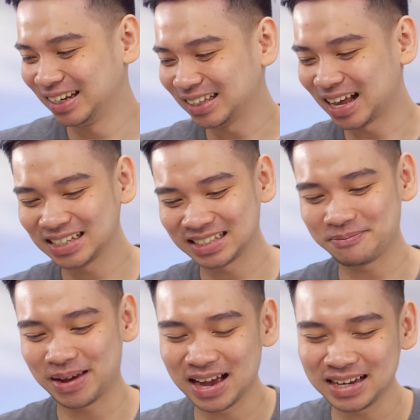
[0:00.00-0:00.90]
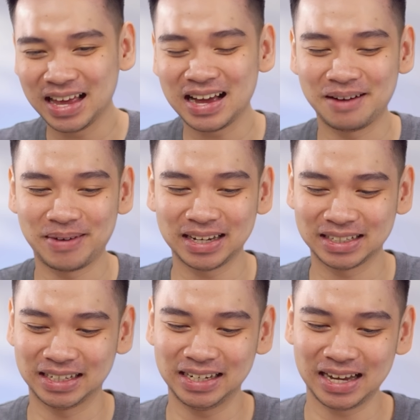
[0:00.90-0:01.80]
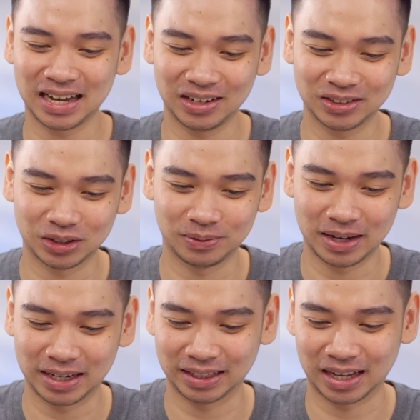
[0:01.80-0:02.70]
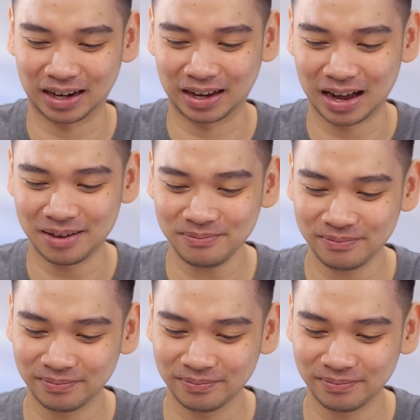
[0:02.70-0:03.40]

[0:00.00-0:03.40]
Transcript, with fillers: ini tangan saya pegang dia nggak panas. Ini kalau coba kita rekam.